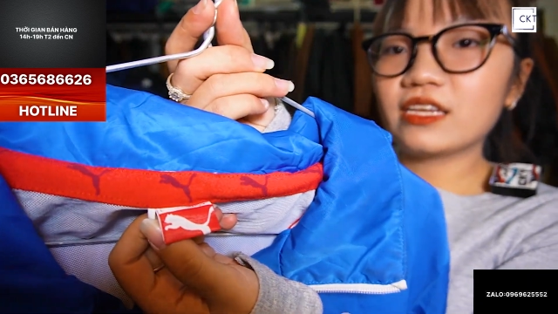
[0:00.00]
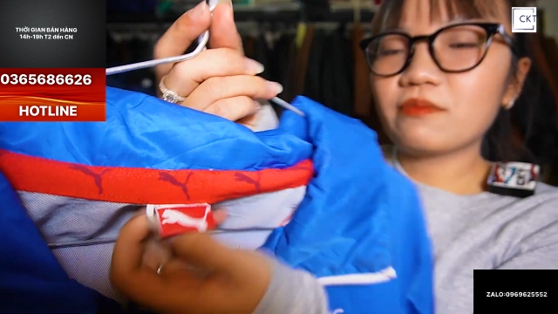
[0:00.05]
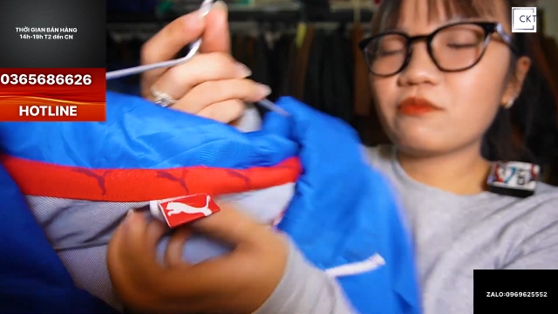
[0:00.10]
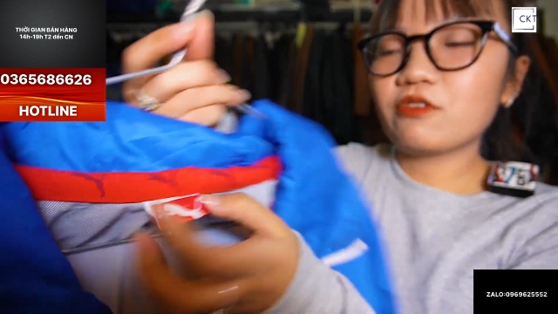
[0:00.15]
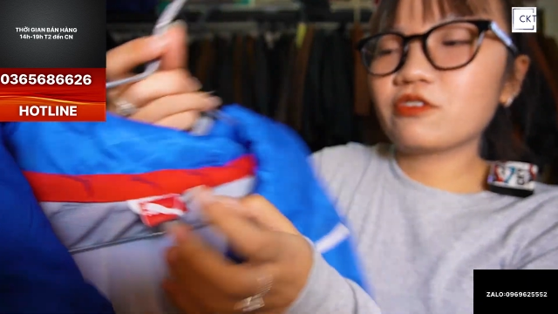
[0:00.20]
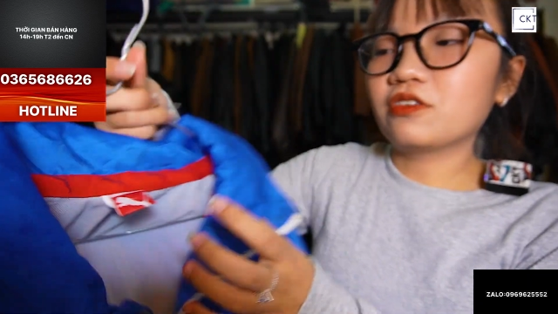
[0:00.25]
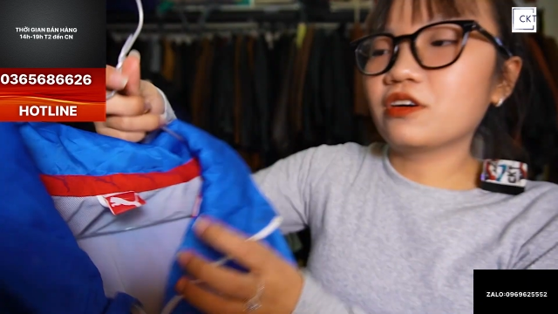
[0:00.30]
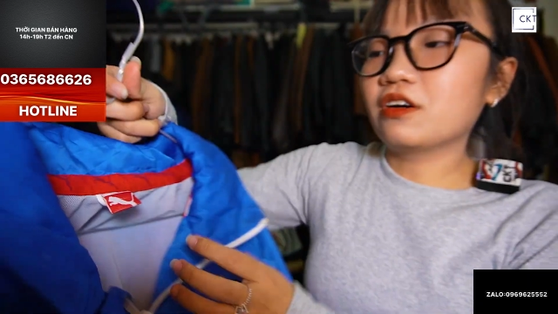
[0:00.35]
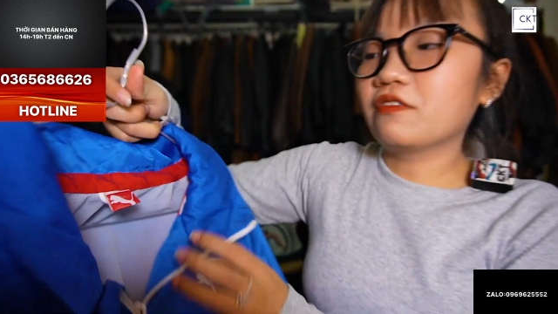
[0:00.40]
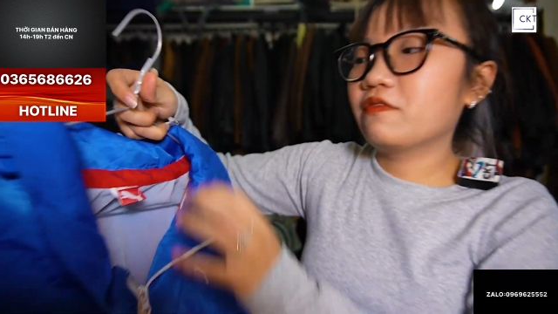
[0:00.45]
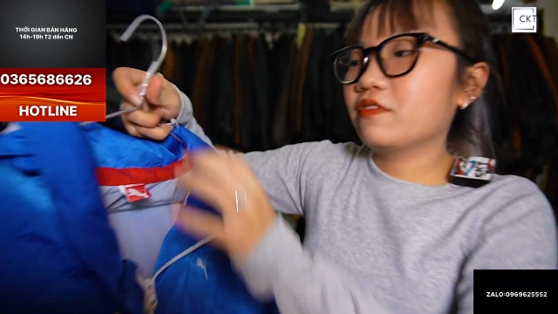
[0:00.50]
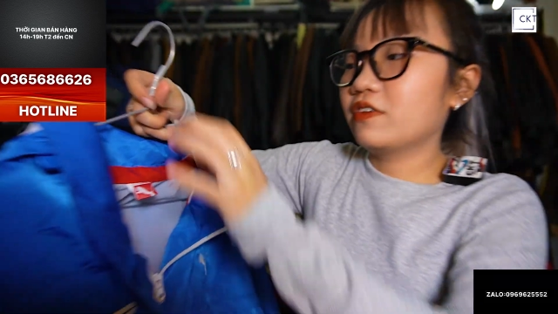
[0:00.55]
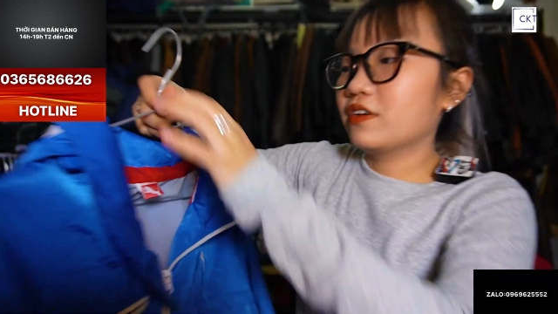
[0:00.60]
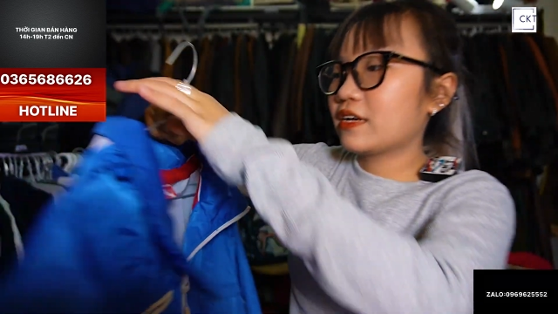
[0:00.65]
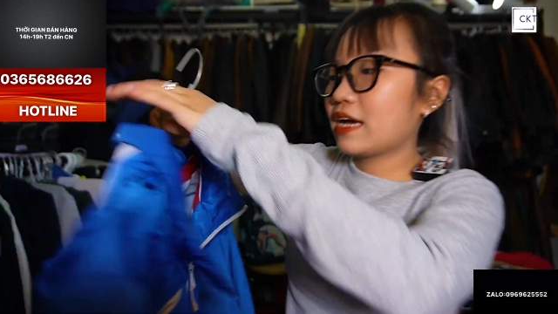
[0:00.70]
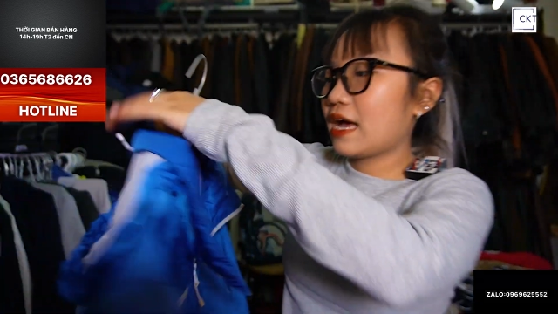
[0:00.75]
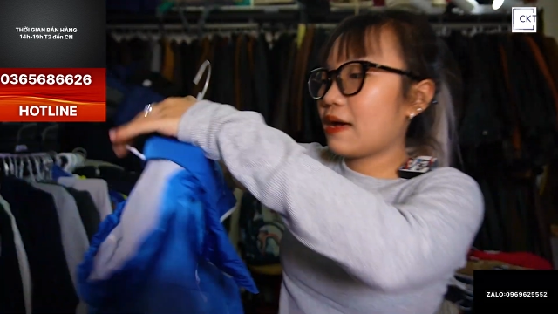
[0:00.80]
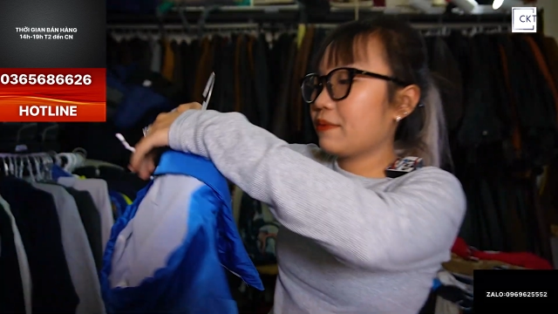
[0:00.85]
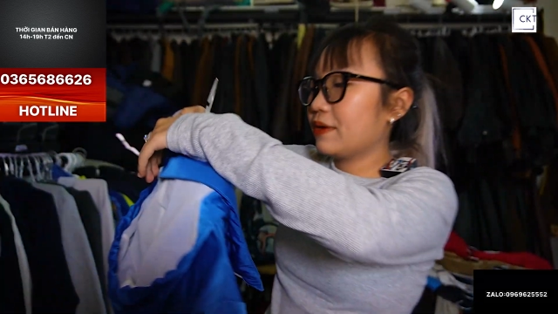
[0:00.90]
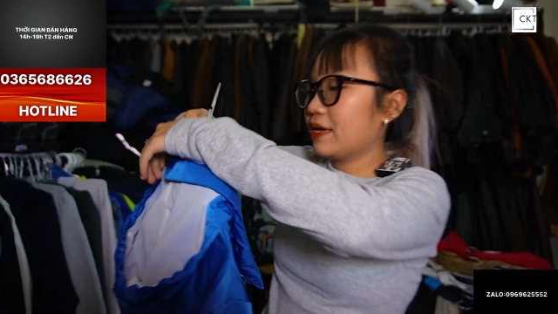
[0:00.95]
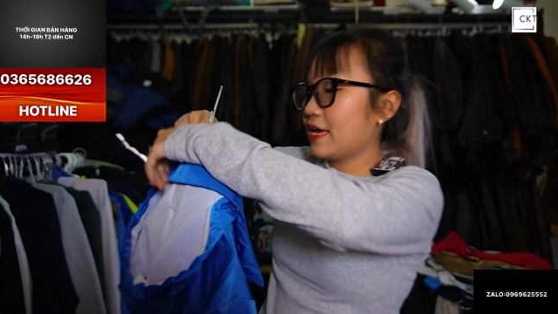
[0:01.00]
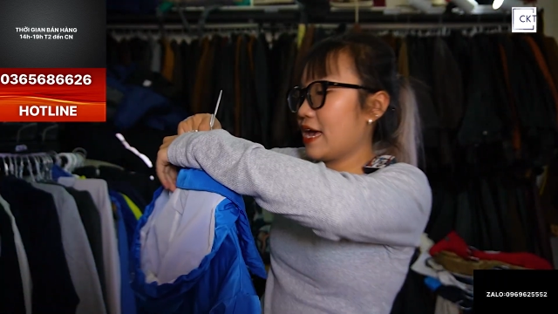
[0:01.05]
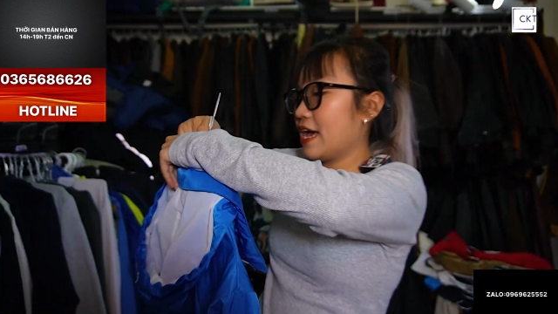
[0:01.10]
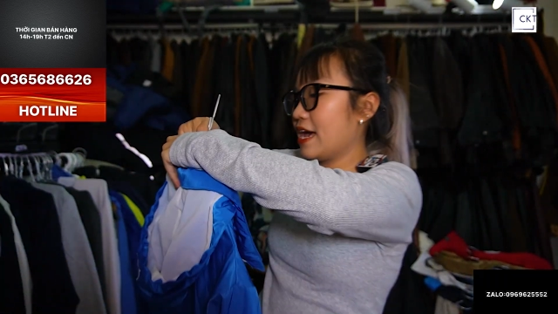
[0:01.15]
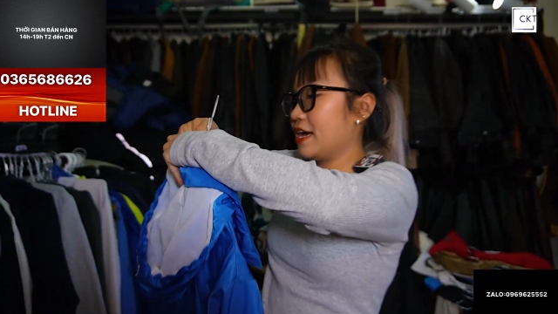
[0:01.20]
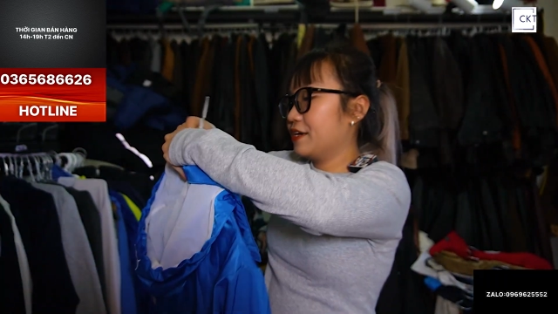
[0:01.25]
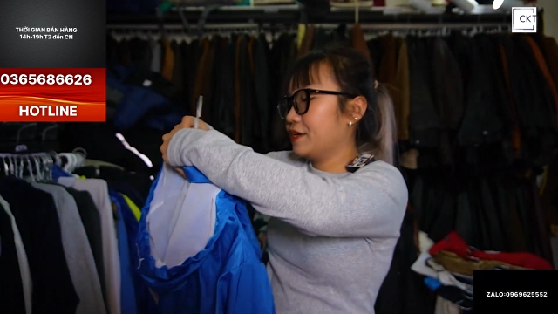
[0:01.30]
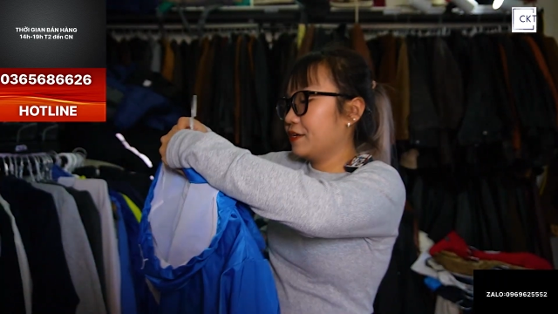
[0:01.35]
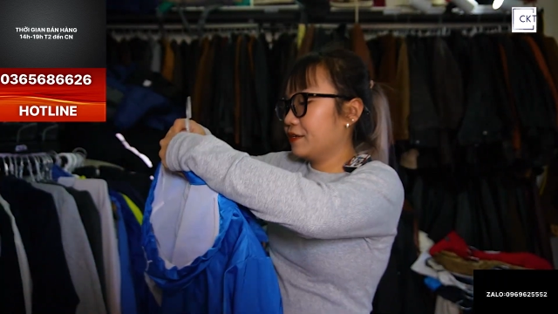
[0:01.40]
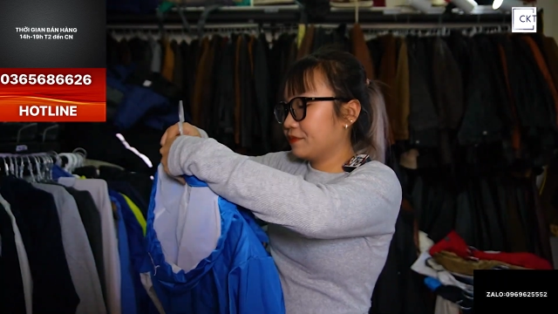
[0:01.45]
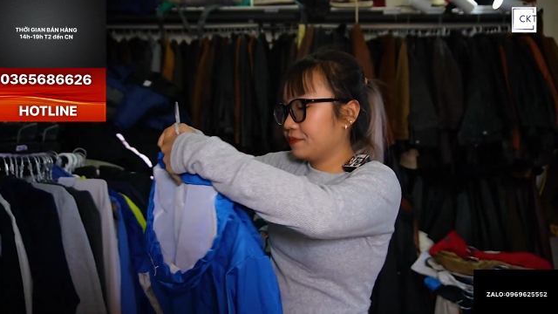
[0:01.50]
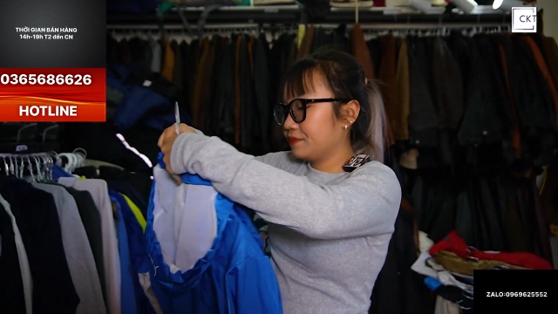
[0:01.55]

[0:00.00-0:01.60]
nhé mọi người. Với K mười hai.